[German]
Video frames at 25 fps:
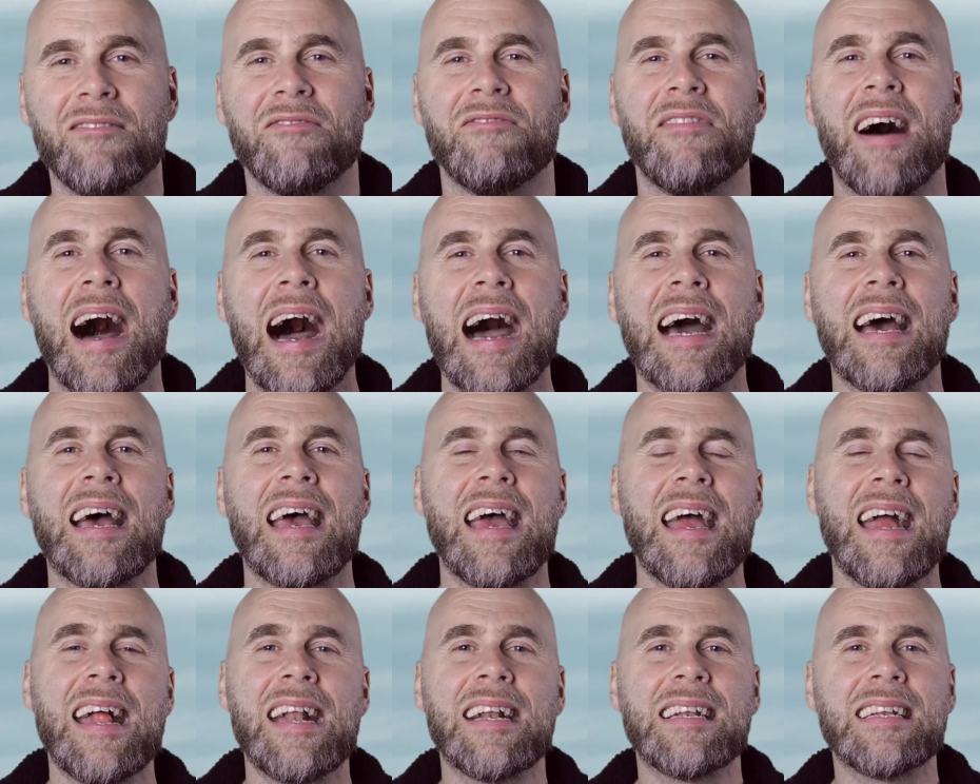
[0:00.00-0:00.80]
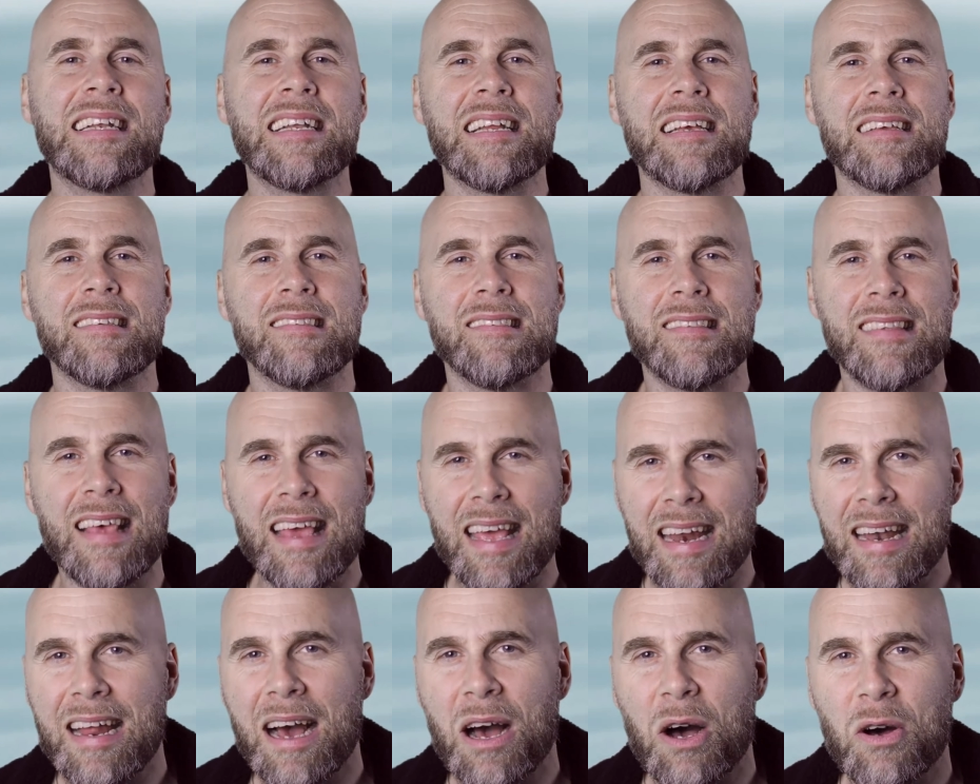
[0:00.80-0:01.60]
Wahre Helden
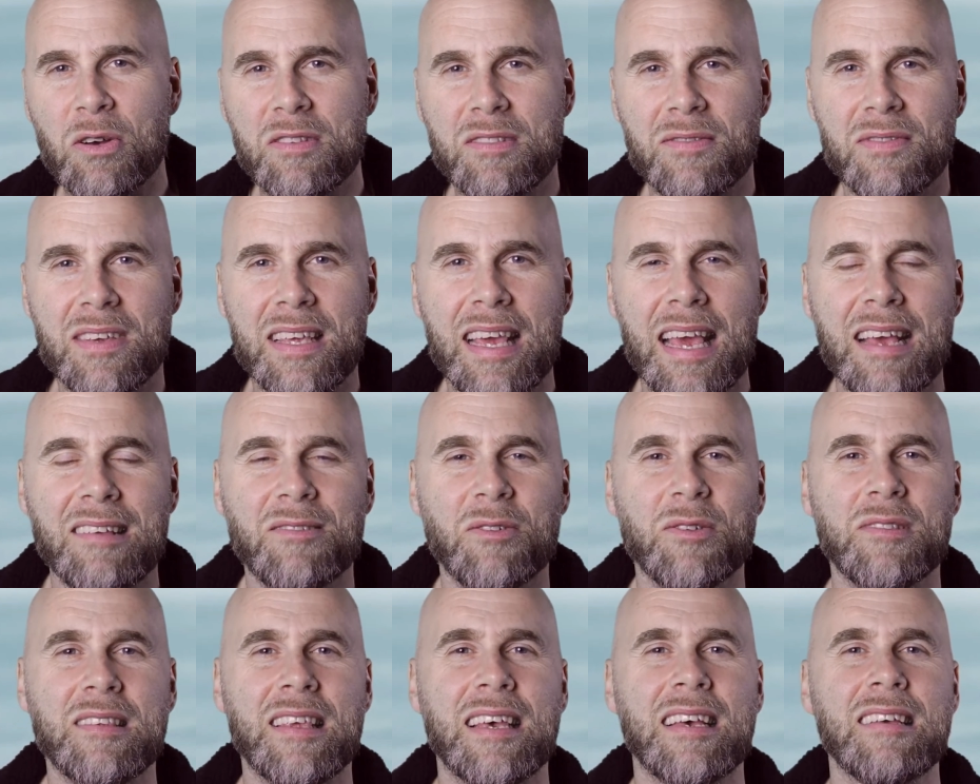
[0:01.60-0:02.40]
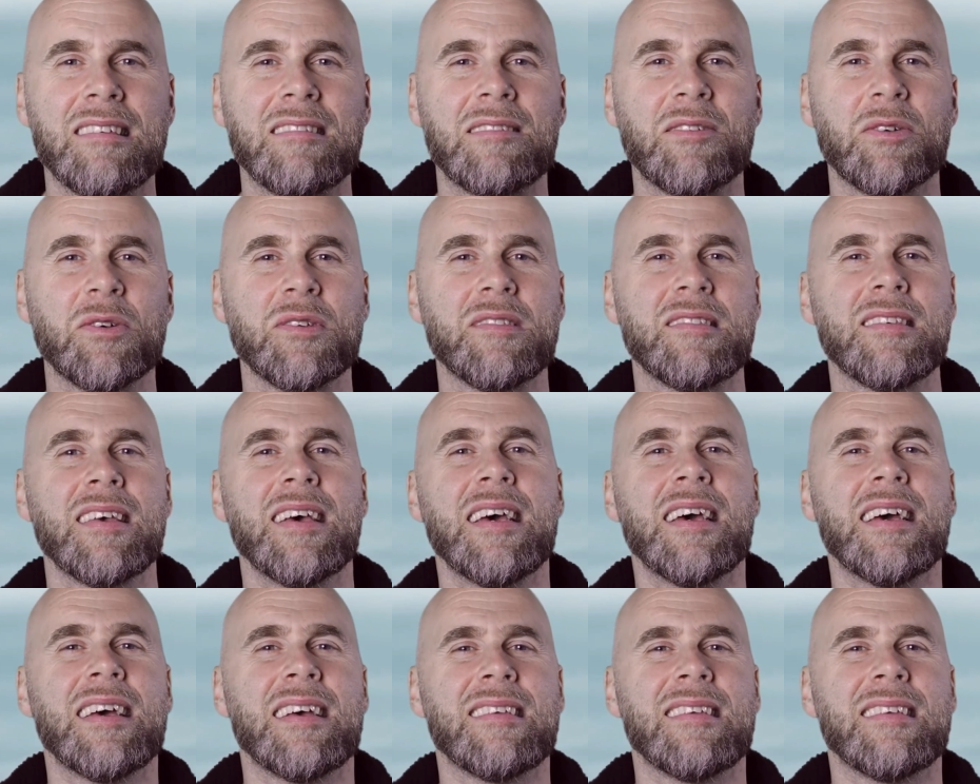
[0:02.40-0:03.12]
sehen aus wie Jesus Christus,